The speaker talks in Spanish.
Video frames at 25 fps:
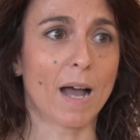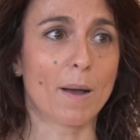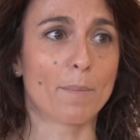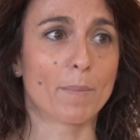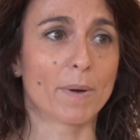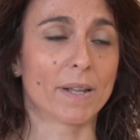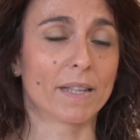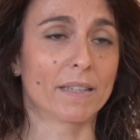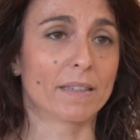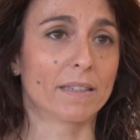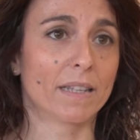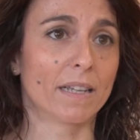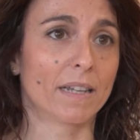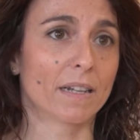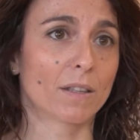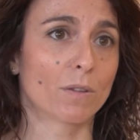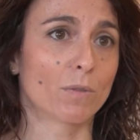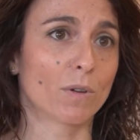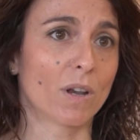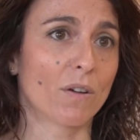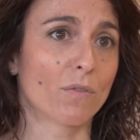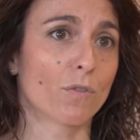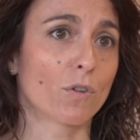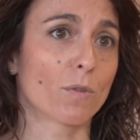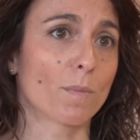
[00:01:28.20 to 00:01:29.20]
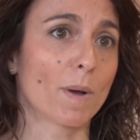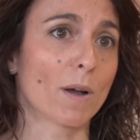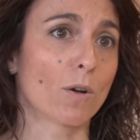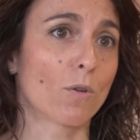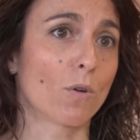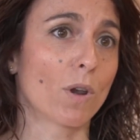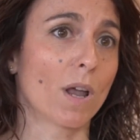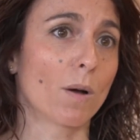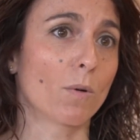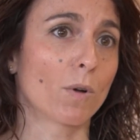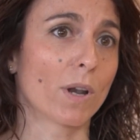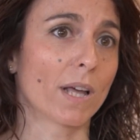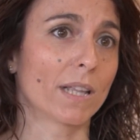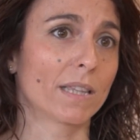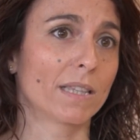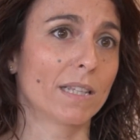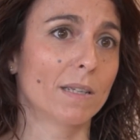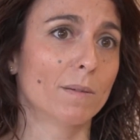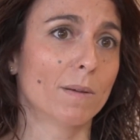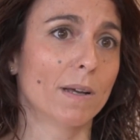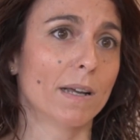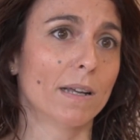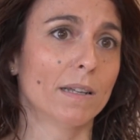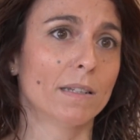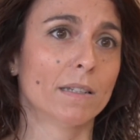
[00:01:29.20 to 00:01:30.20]
aprender de una forma
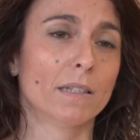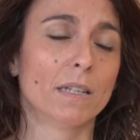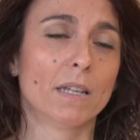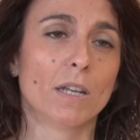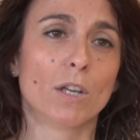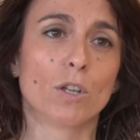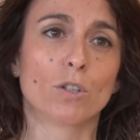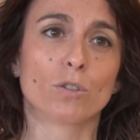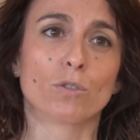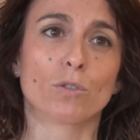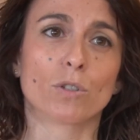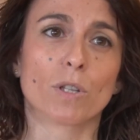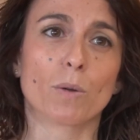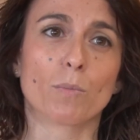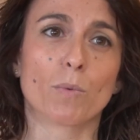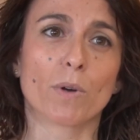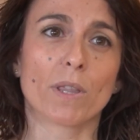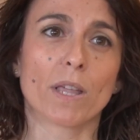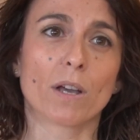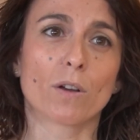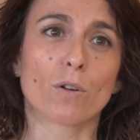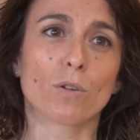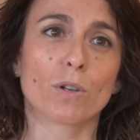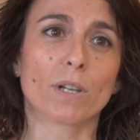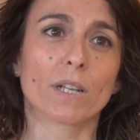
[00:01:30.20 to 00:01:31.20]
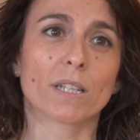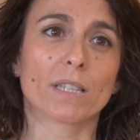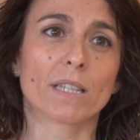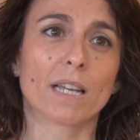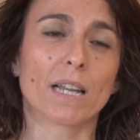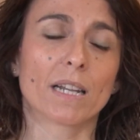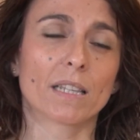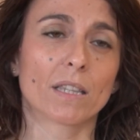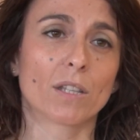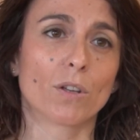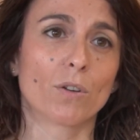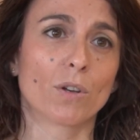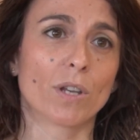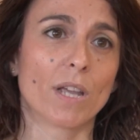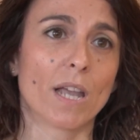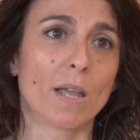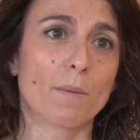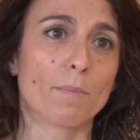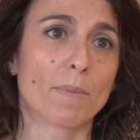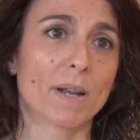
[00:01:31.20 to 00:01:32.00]
colaborativa, donde puedan conectar teoría y